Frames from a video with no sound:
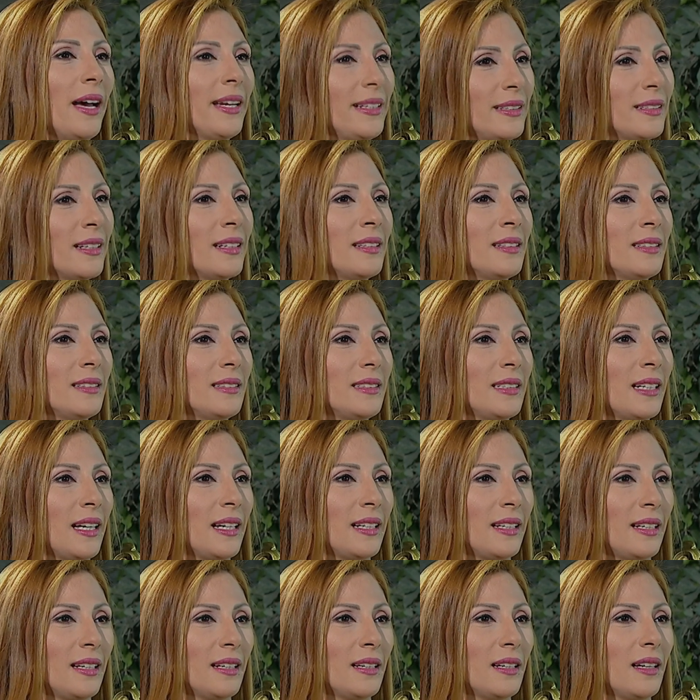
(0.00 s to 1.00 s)
ايضا
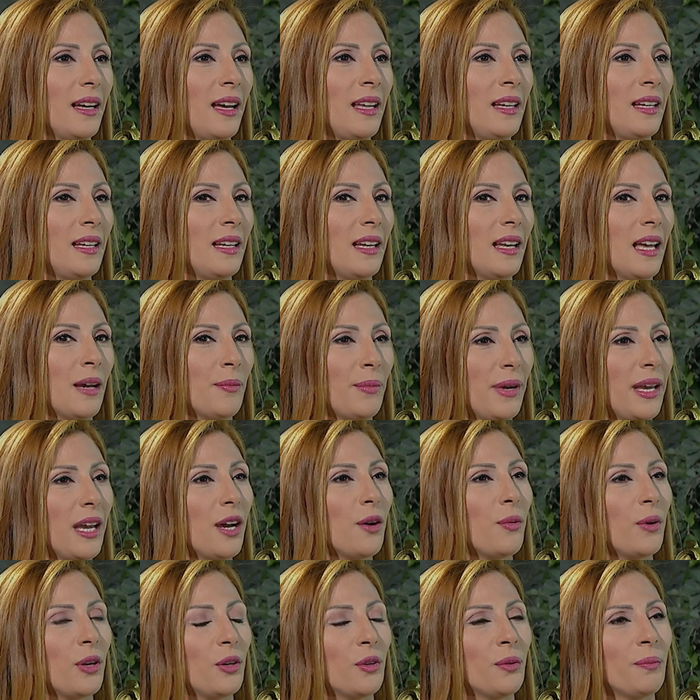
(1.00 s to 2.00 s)
يعني
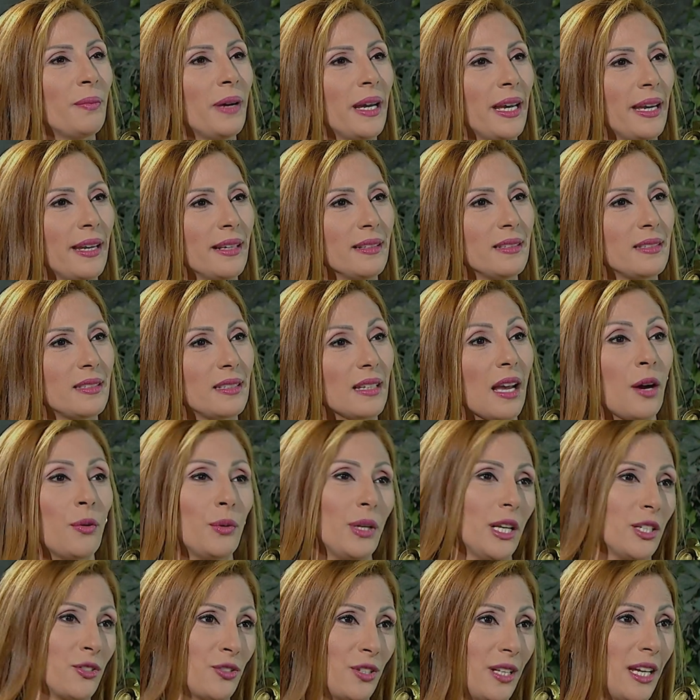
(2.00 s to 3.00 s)
الاباء والامهات او
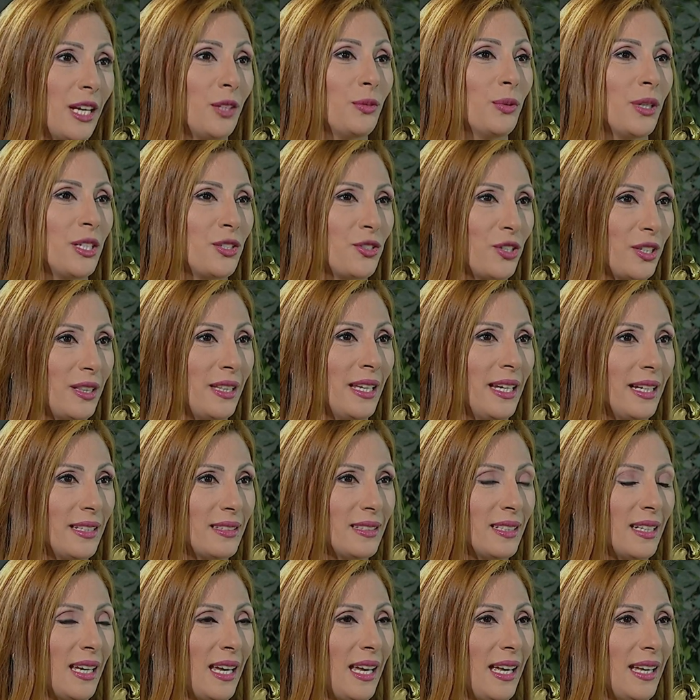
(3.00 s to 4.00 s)
الاجداد
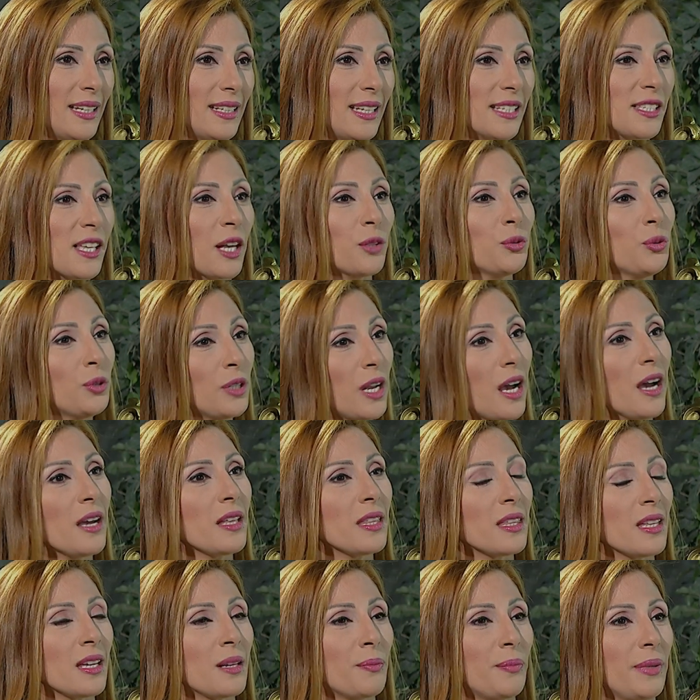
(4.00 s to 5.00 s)
والجدات يسعدون
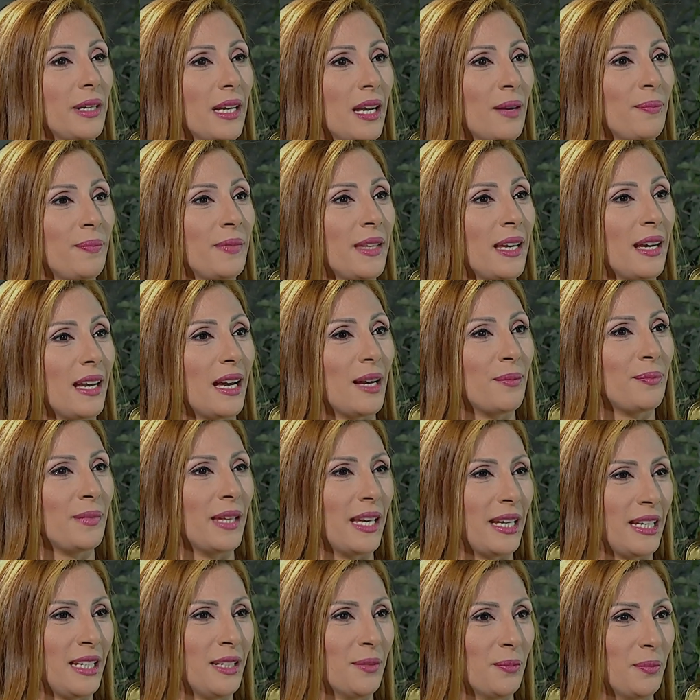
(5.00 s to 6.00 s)
اكثر بابناء
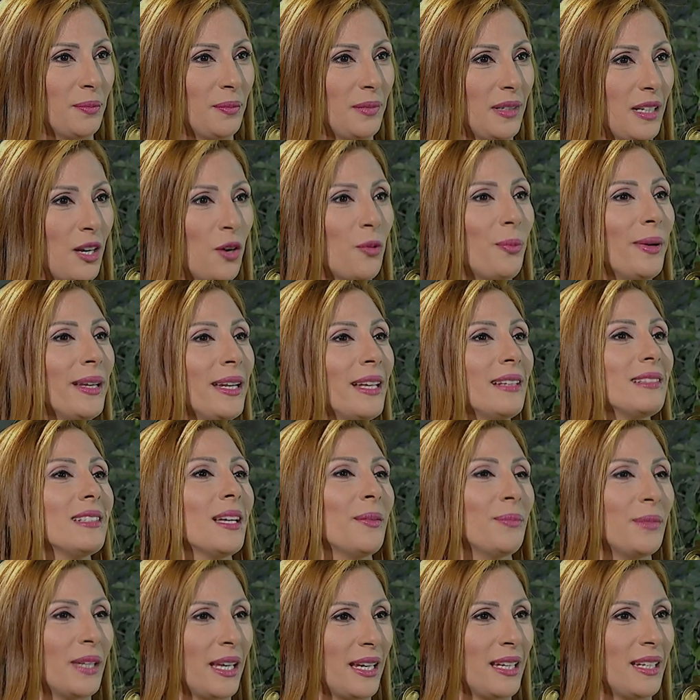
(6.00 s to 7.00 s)
ابنائهم او بنات
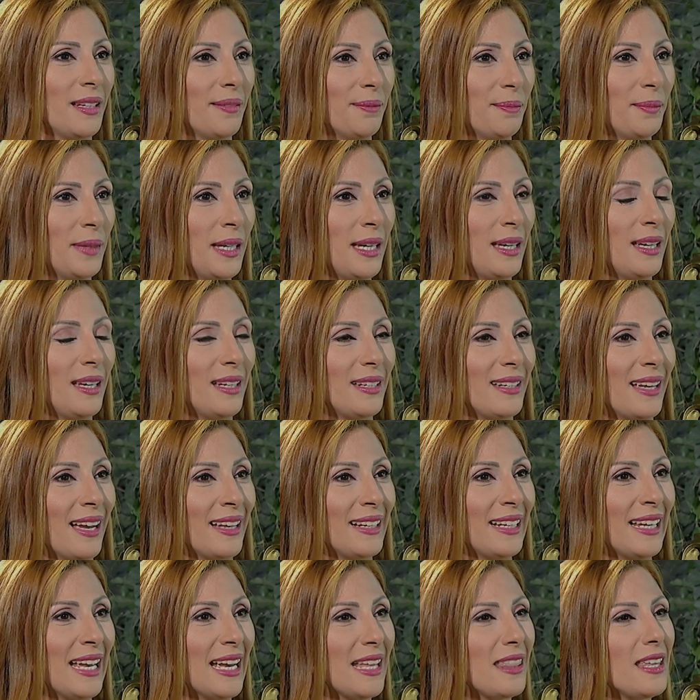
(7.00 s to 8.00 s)
ابنائهم
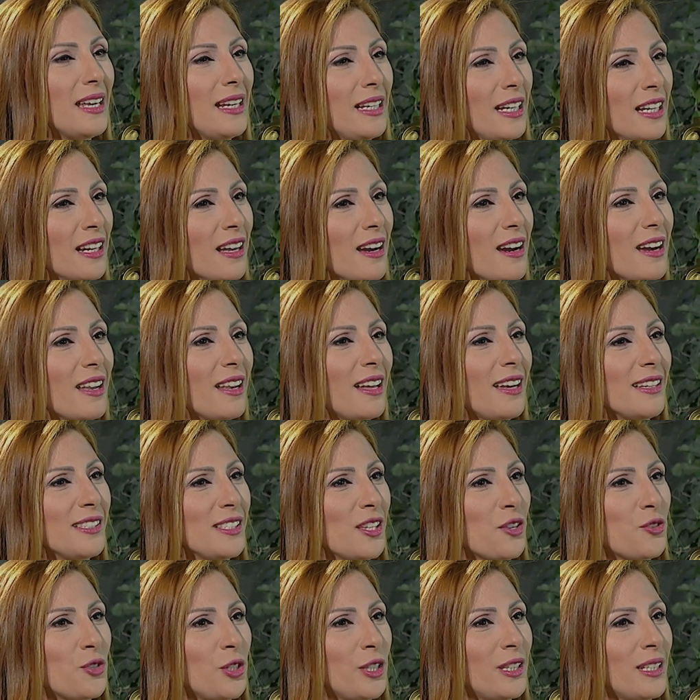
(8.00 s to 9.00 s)
يعني هذه العلاقه
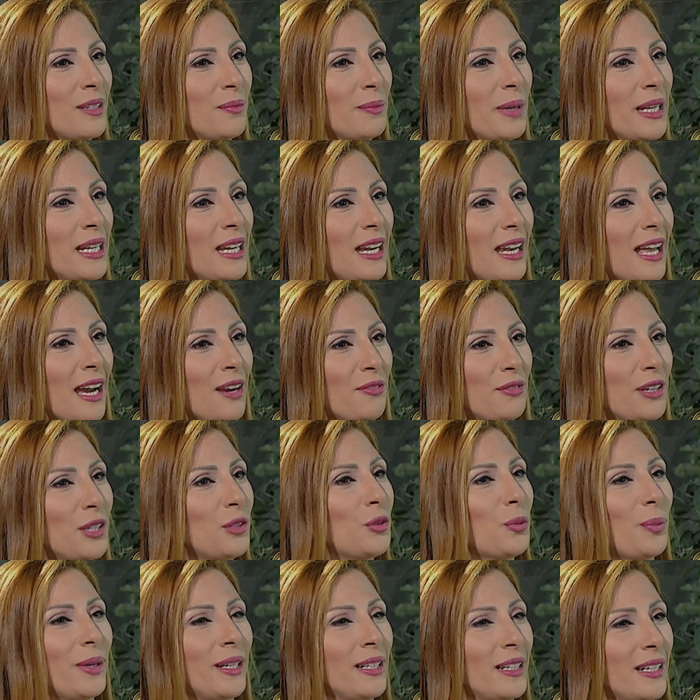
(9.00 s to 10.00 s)
الخاصه جدا بين
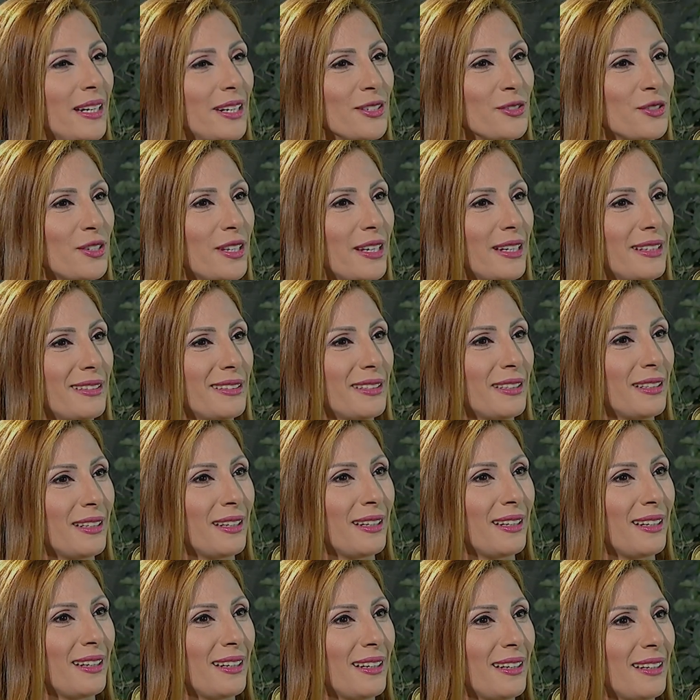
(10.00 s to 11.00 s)
الاحفاد وبين الاجداد
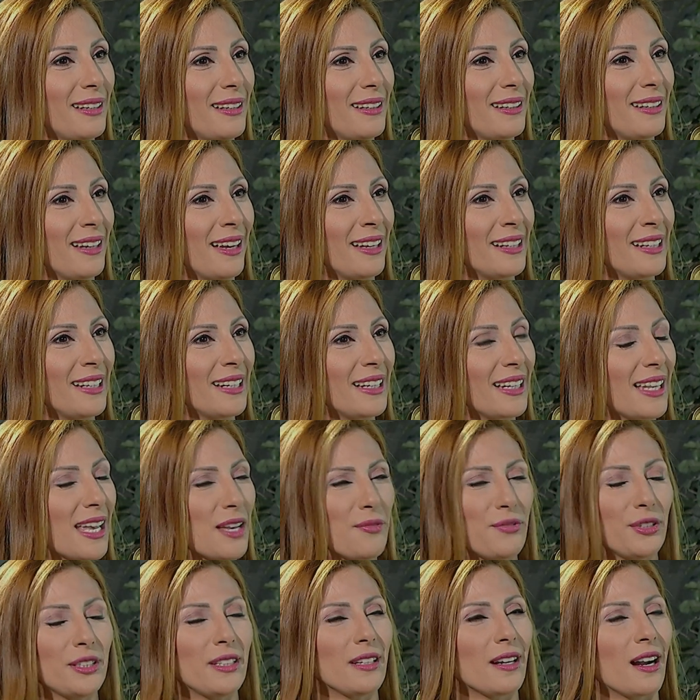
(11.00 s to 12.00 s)
يعني
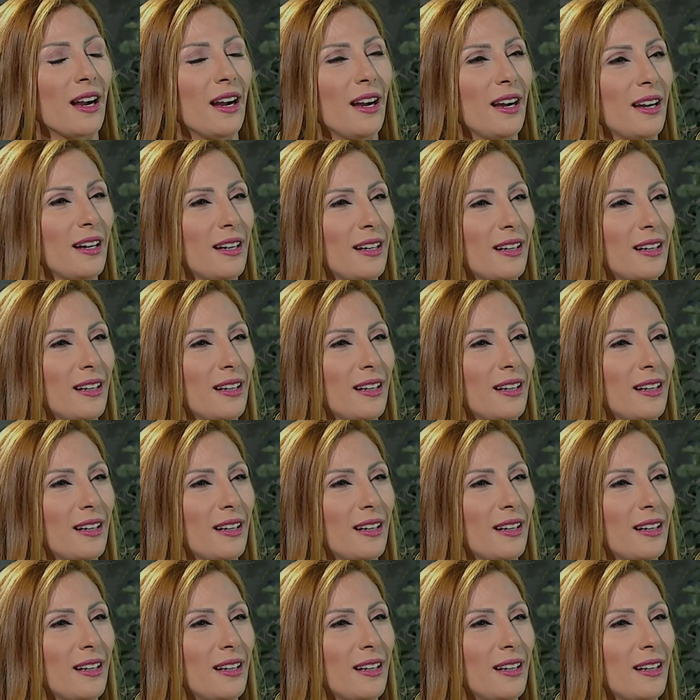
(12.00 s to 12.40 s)
كيف تراها